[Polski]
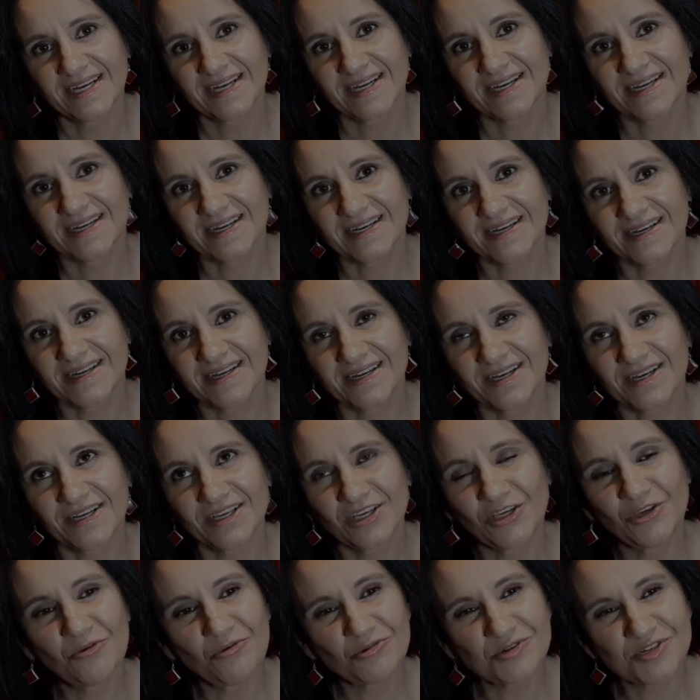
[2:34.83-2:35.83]
E,
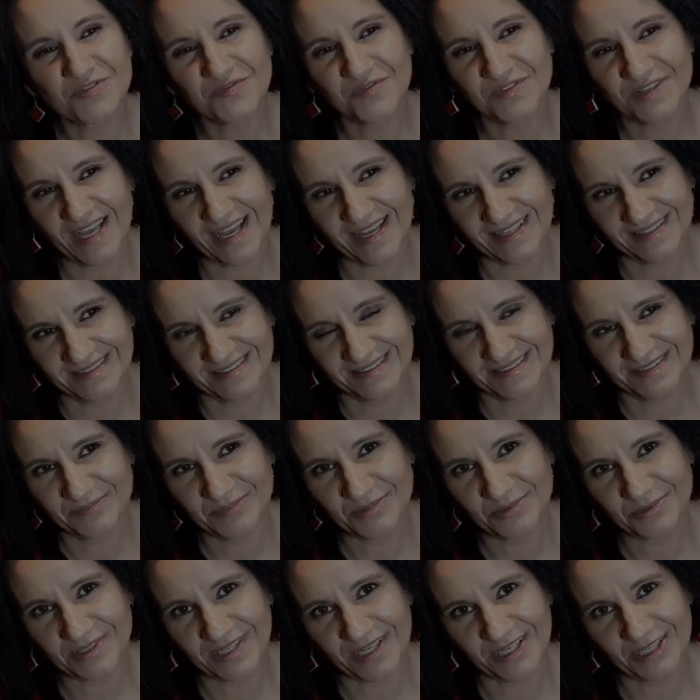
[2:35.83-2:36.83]
już wtedy
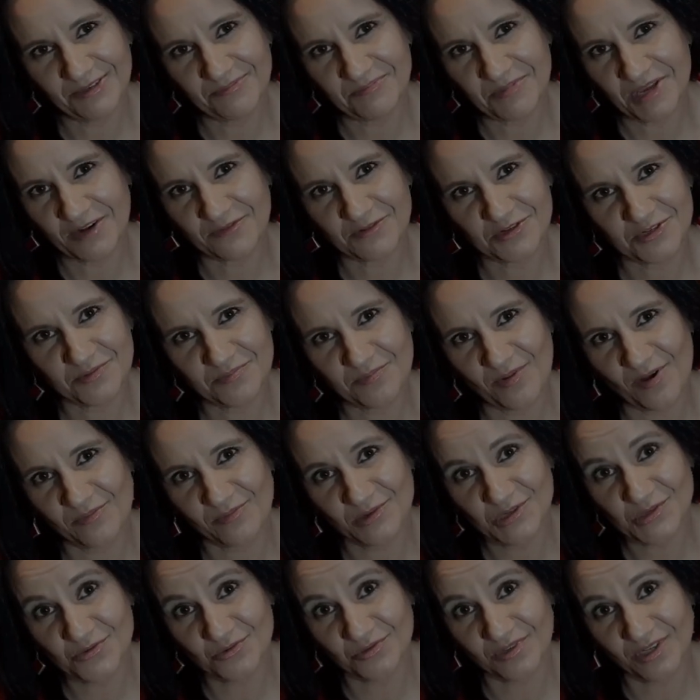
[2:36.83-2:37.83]
był taki pierwszy
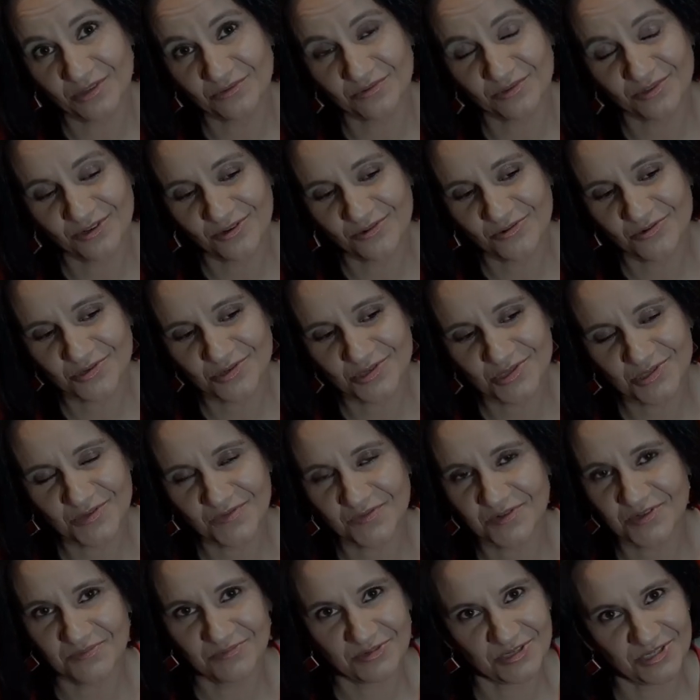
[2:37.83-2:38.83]
pomysł niektórych chórzystów,
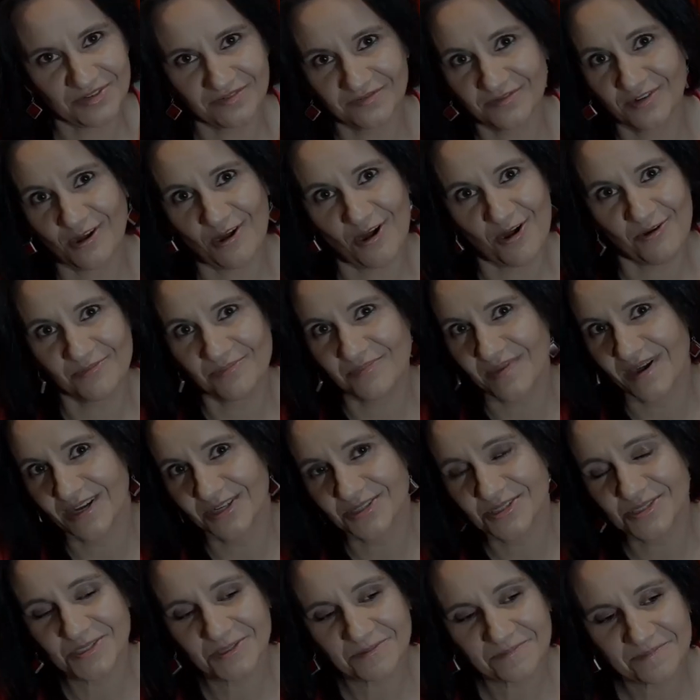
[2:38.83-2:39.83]
żeby się
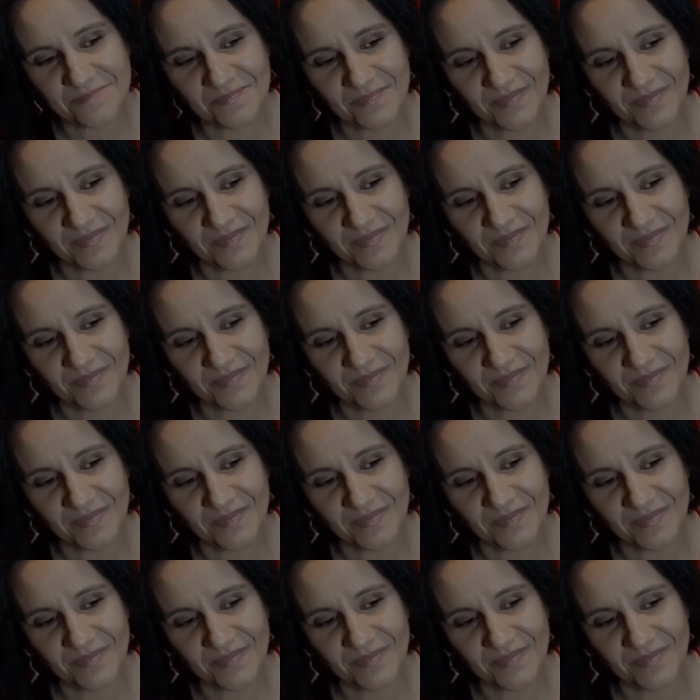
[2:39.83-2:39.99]
wykąpać.